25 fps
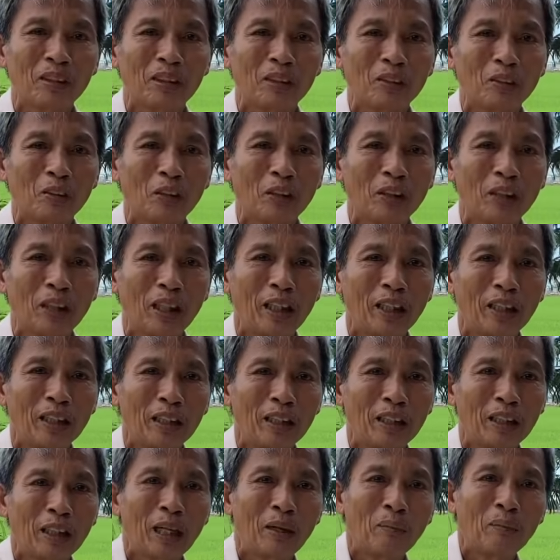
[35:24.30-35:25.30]
cho nên
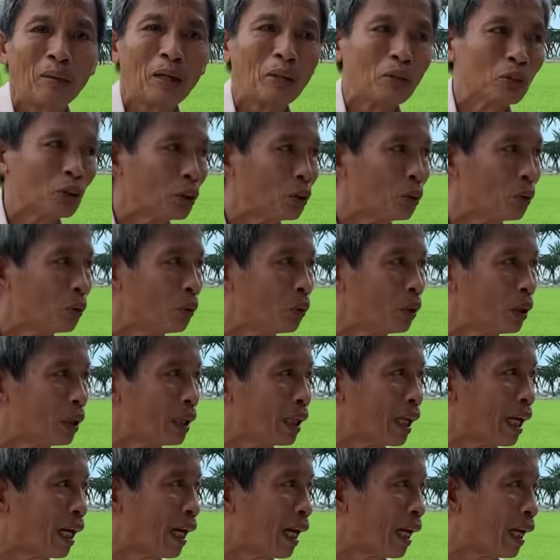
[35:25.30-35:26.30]
nó là bao nhiêu
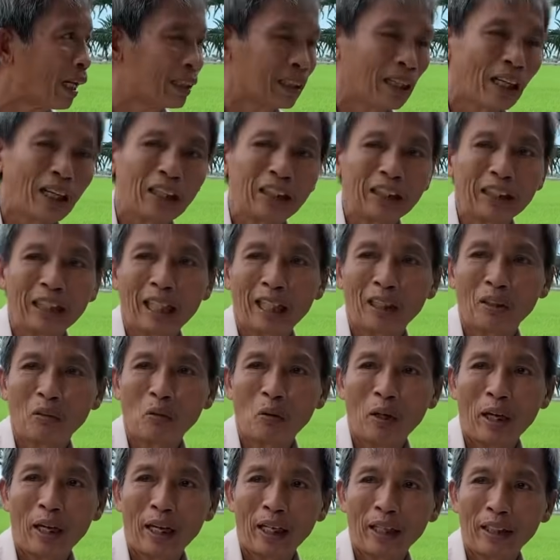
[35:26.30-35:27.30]
là thời gian
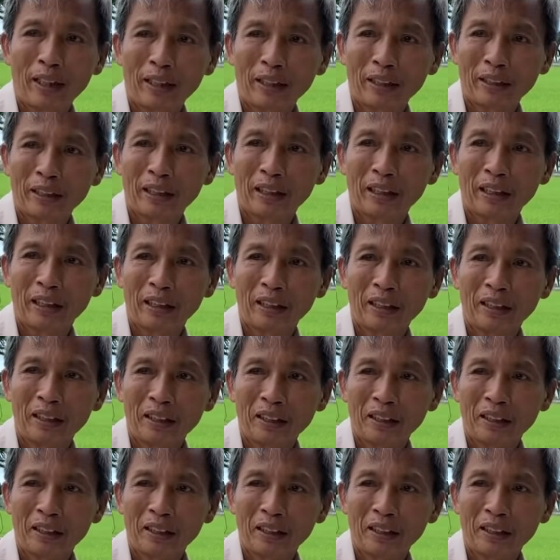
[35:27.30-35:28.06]
qua đó thì